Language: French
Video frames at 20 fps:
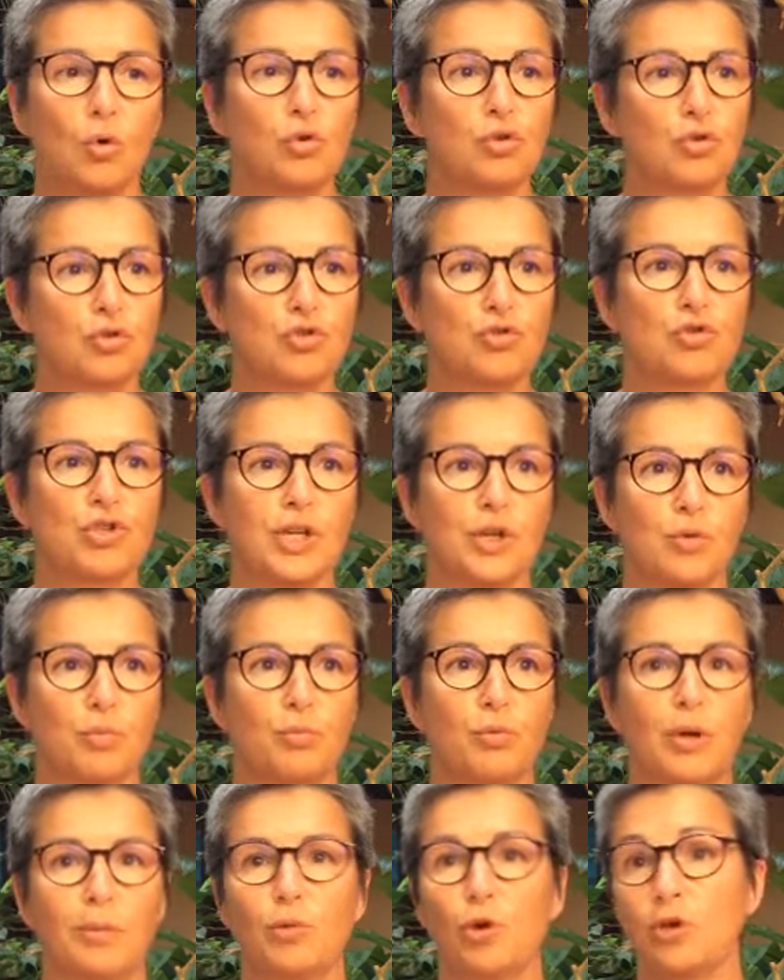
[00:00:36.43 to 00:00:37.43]
Autre sujet
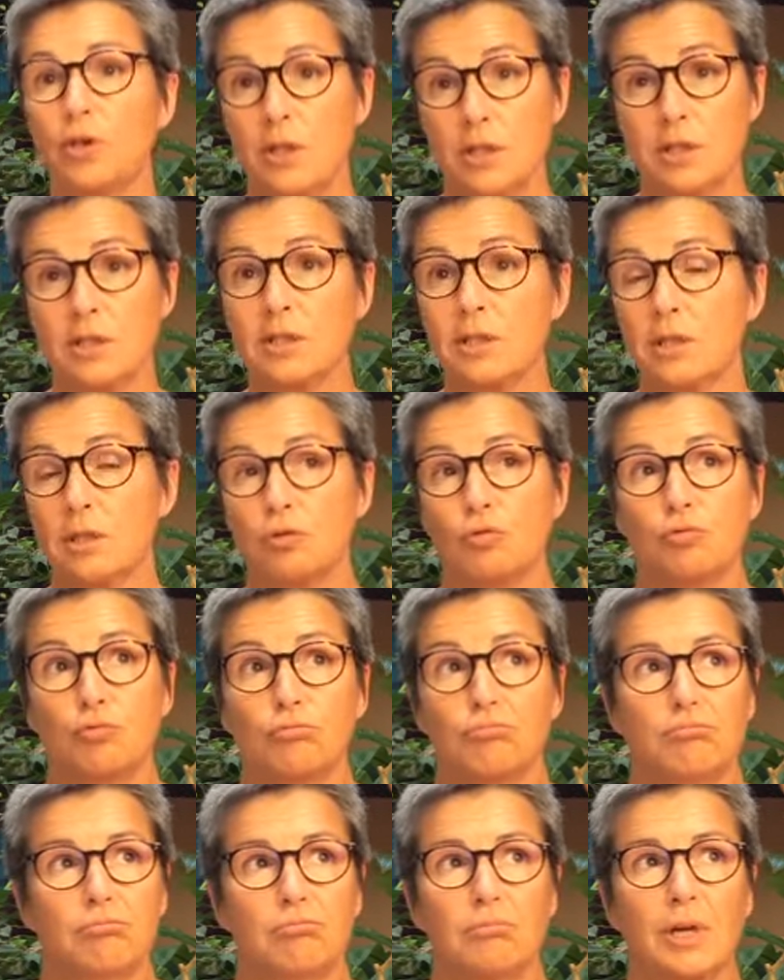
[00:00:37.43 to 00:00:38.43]
qu'on peut aborder, euh,
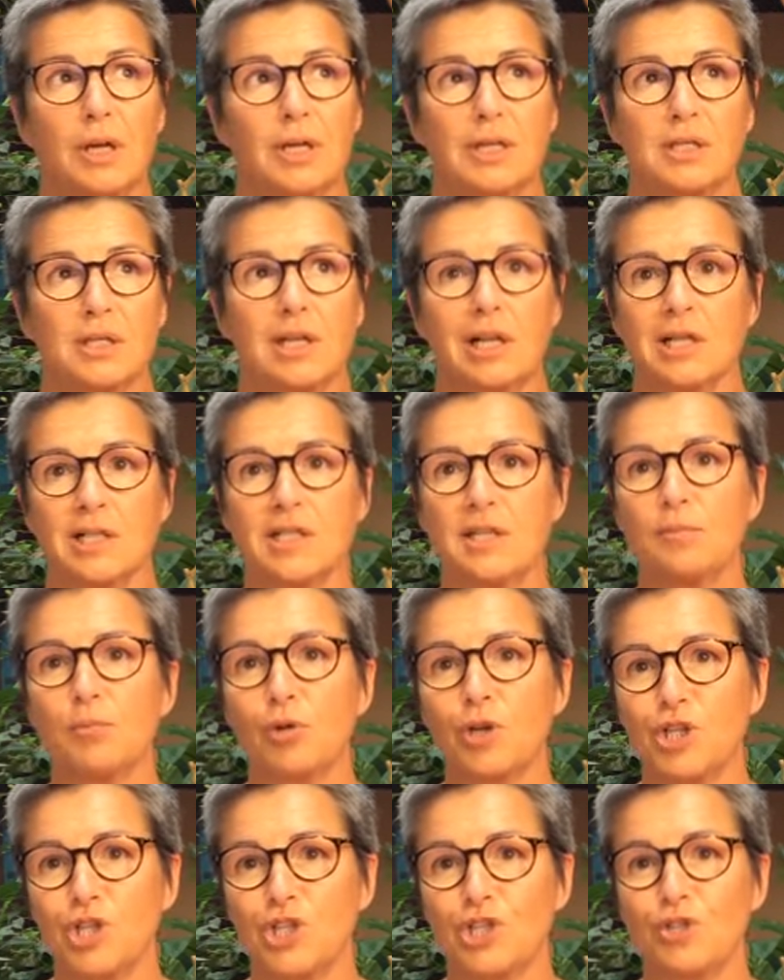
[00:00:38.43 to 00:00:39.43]
bah, c'est
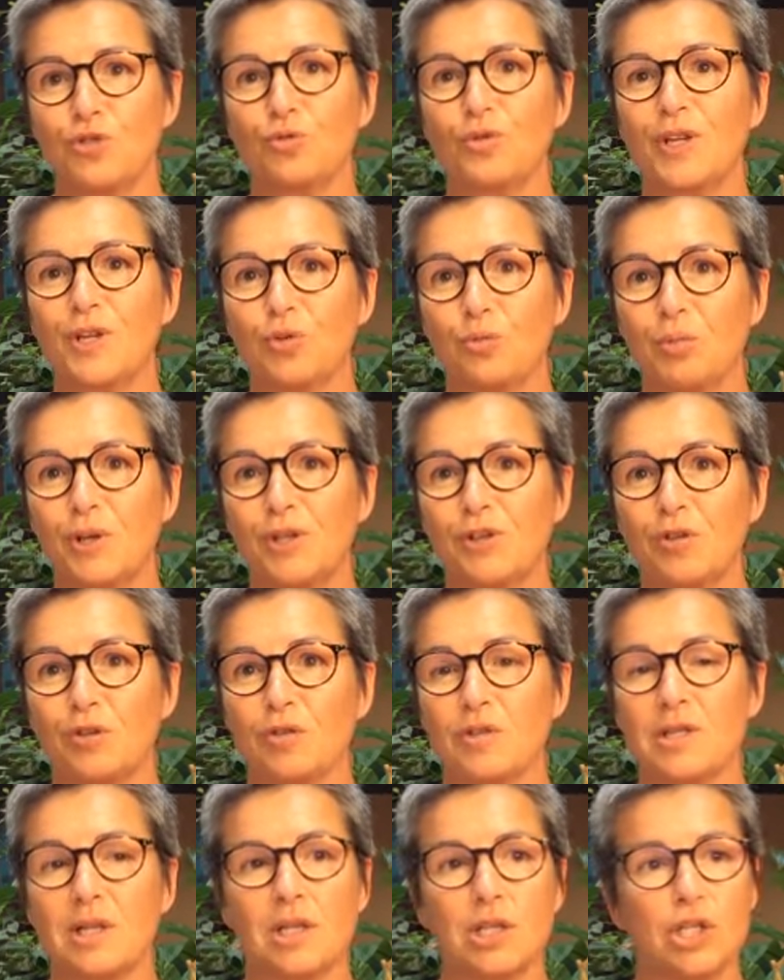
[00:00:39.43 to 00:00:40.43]
classiquement la gestion des
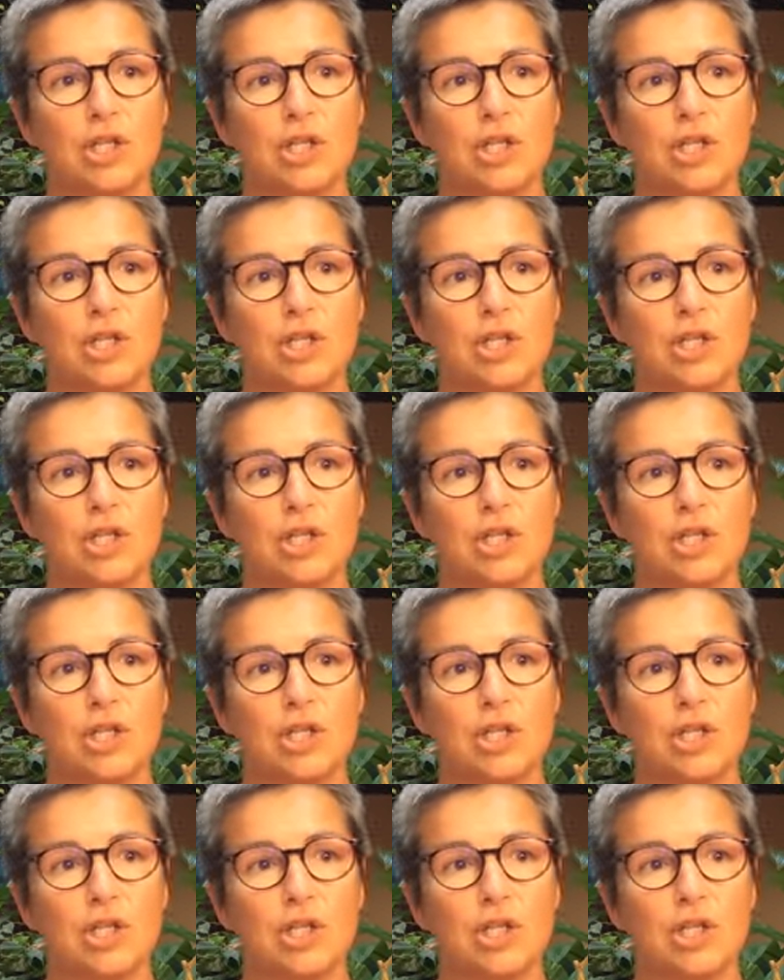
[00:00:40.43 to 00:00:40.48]
compétences.